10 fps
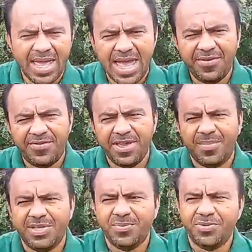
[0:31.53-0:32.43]
Enfim,
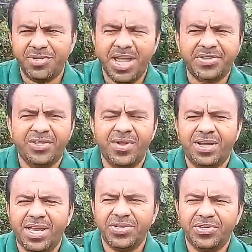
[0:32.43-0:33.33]
mas essa não é a
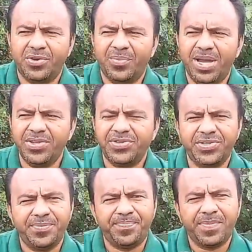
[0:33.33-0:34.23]
questão.
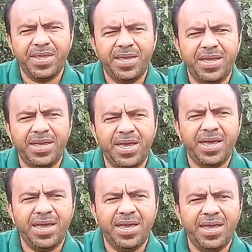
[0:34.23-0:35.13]
Mas
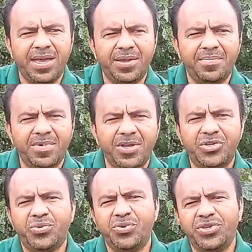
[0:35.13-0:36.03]
é,
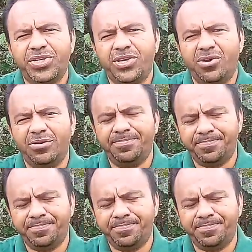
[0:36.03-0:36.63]
escute isso aqui, ó.